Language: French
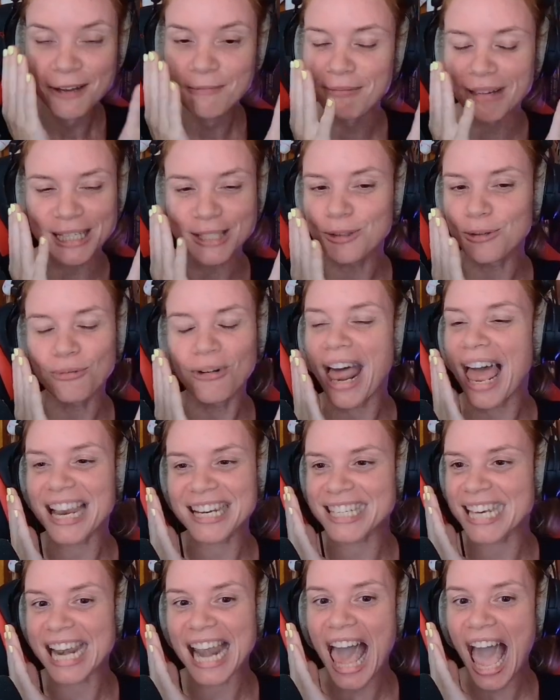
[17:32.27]
Mais
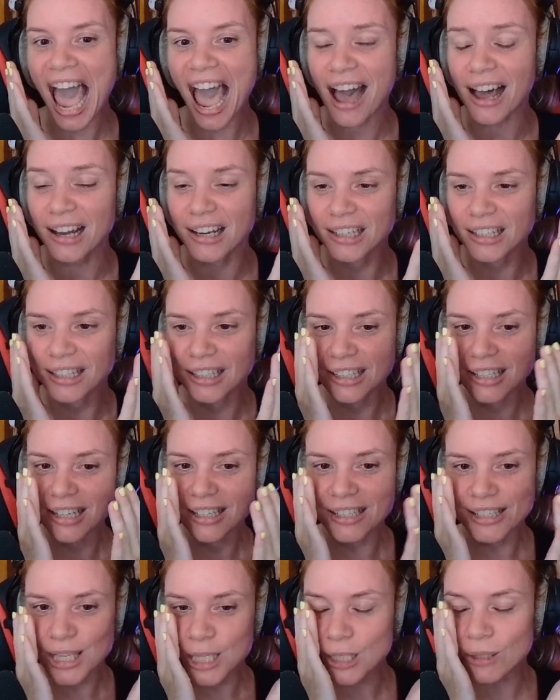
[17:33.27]

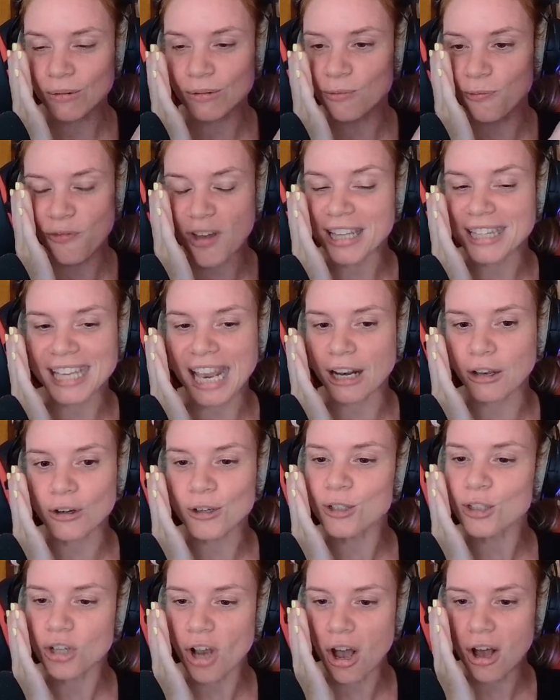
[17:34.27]
soulagez-la Faites
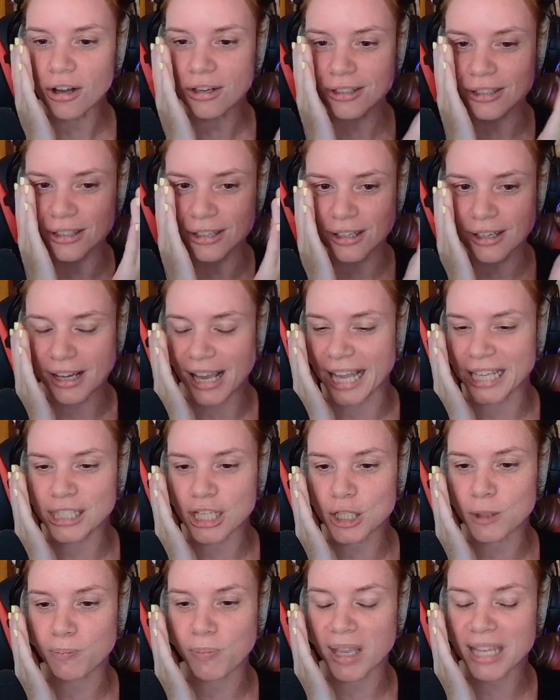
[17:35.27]
quelque chose Un
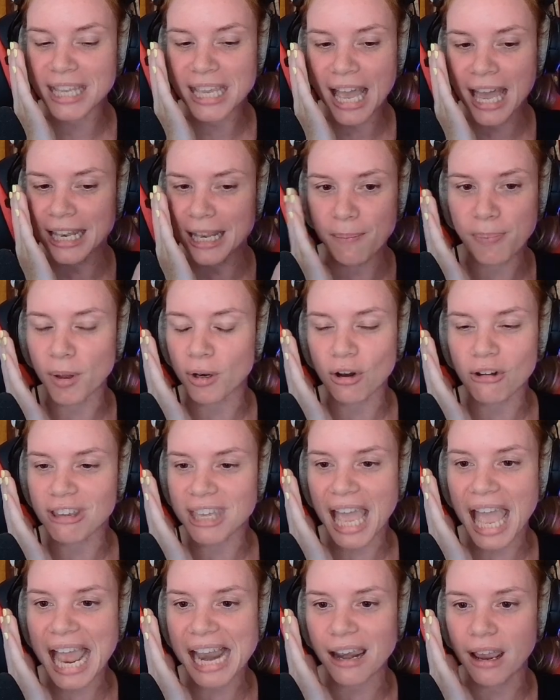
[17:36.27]
os peignard, n'importe
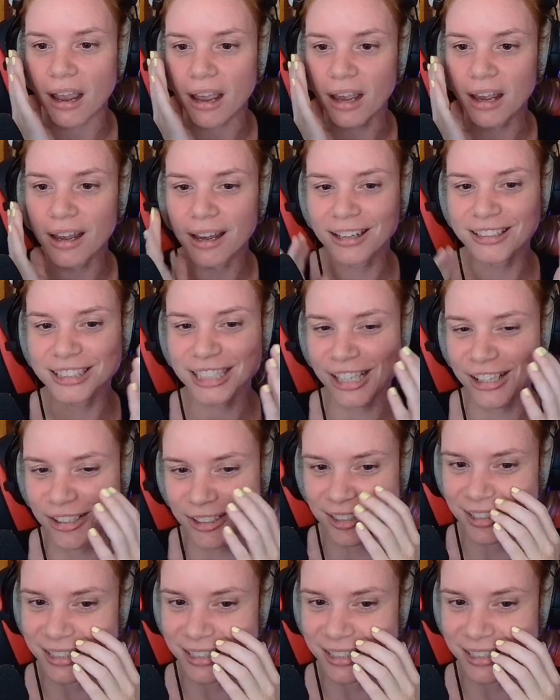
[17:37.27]
lequel De...